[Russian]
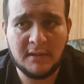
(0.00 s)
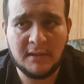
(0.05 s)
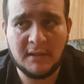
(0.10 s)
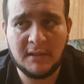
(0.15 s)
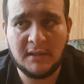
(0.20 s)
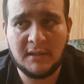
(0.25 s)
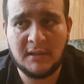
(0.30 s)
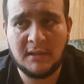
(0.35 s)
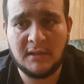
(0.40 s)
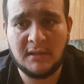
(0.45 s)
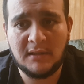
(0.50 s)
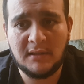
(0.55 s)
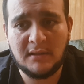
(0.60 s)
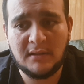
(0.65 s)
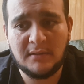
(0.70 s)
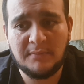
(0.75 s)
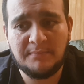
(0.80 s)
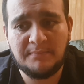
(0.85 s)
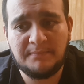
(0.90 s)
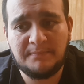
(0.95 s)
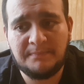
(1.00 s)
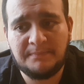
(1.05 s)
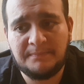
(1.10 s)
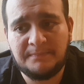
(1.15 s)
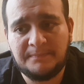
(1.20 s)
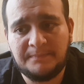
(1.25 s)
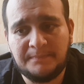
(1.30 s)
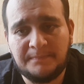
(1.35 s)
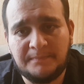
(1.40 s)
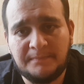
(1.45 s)
И
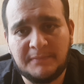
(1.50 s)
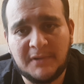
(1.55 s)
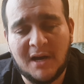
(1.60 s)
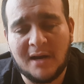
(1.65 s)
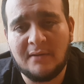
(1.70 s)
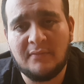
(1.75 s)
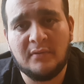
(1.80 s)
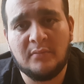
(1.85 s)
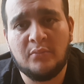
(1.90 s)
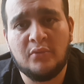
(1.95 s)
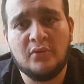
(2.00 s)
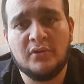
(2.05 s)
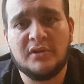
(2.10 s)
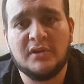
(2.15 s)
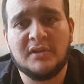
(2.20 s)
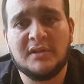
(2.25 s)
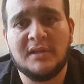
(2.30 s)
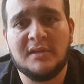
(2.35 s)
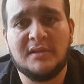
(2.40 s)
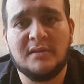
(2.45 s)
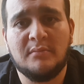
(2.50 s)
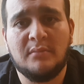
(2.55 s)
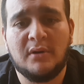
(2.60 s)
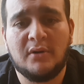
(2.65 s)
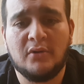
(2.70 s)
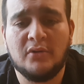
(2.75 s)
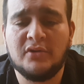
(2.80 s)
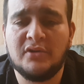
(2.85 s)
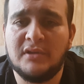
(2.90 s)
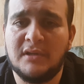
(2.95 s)
как вы будете с этим
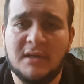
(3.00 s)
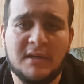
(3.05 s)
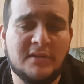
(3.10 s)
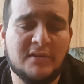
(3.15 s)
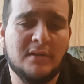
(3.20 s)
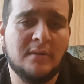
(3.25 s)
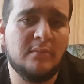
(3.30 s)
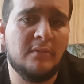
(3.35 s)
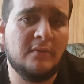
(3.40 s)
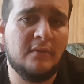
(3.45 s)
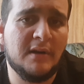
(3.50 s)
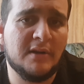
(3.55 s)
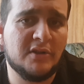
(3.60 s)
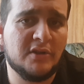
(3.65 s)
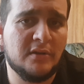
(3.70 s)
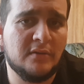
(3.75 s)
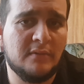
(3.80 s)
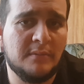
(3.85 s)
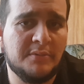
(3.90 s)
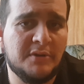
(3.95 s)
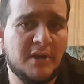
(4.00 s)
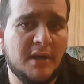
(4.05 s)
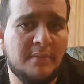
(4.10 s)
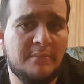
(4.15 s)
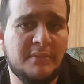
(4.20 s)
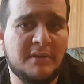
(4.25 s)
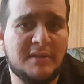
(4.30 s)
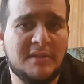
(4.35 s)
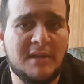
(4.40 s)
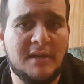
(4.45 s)
бороться, и хотел бы ваше вообще
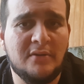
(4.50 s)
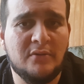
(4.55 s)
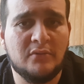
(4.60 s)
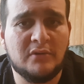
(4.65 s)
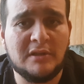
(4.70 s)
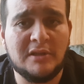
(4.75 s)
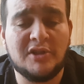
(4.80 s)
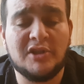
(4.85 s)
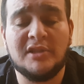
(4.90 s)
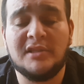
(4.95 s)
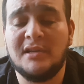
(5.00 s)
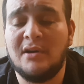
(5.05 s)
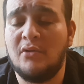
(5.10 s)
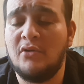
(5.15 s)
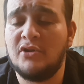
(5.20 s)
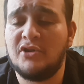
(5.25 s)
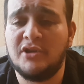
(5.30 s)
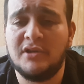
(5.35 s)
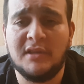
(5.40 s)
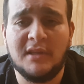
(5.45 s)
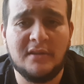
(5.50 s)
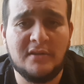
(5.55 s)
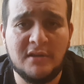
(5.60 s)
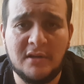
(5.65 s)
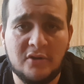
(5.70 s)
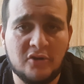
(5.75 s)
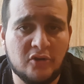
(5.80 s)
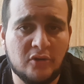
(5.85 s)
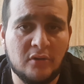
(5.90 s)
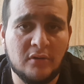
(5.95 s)
объяснение услышать. Я очень
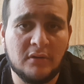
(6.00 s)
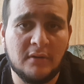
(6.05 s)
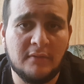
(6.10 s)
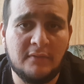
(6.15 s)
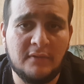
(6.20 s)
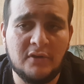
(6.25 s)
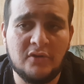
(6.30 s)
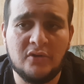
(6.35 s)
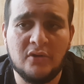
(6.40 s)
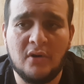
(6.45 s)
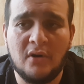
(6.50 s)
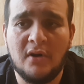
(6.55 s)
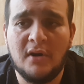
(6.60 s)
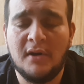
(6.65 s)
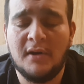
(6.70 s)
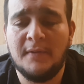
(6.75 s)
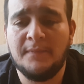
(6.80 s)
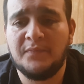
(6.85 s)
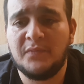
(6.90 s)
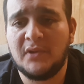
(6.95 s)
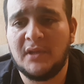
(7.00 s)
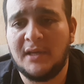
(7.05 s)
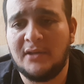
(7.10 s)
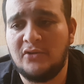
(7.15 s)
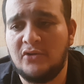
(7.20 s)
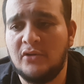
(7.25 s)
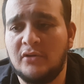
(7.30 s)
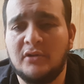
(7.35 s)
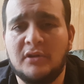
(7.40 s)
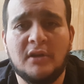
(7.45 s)
надеюсь, что это видео
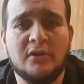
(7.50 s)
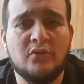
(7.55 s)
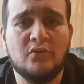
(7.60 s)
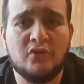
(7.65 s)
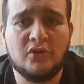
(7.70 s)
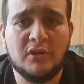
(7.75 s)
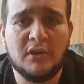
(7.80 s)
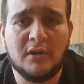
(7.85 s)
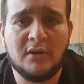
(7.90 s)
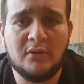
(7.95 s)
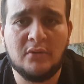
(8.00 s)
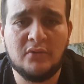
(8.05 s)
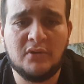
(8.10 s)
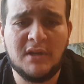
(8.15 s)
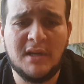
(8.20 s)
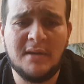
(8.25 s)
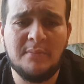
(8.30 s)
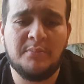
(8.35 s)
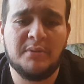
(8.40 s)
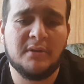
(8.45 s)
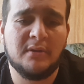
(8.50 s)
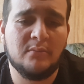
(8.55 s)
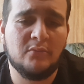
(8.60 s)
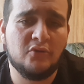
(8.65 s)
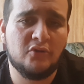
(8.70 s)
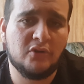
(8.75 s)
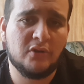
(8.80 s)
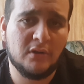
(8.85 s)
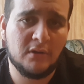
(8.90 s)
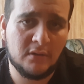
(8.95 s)
дойдет до нужных людей, потому
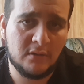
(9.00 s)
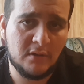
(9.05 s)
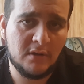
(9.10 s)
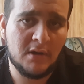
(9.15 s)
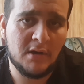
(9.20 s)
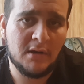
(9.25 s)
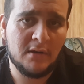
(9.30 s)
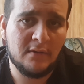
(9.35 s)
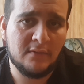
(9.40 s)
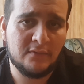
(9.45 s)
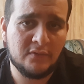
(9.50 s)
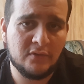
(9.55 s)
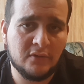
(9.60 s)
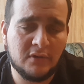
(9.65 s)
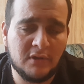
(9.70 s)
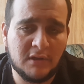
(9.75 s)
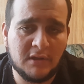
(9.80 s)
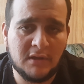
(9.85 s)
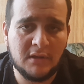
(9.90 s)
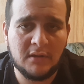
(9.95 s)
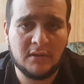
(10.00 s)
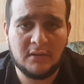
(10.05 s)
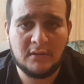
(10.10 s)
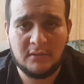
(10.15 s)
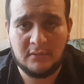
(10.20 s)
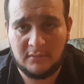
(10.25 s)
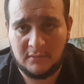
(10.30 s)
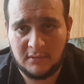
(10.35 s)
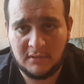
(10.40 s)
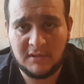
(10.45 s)
что все-таки
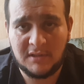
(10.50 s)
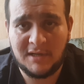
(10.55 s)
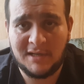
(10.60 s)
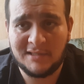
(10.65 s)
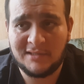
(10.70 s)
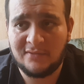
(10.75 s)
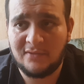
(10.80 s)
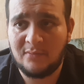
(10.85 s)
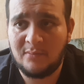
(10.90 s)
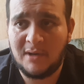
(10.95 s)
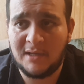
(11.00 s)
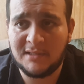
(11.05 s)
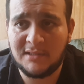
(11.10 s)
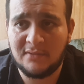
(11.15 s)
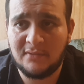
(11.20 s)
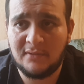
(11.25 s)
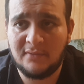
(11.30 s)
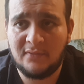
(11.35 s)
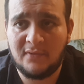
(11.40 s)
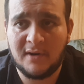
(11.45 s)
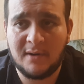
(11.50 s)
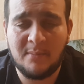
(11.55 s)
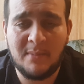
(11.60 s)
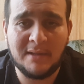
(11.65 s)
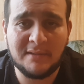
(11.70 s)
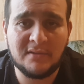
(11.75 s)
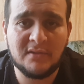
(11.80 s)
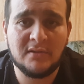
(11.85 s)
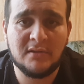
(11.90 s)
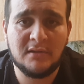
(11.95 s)
средства массовой
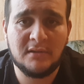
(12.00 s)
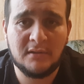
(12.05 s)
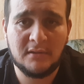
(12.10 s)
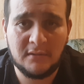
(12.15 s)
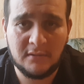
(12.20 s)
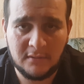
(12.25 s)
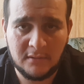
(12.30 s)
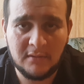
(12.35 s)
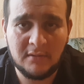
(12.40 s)
информации